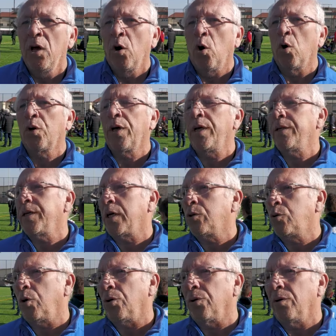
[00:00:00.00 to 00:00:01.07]

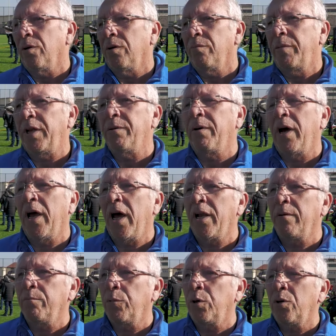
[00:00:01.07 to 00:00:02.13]
organizasyon. Benim
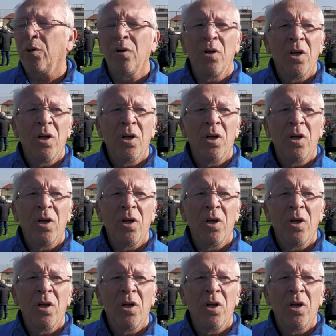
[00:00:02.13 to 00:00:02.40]
hayalim bu.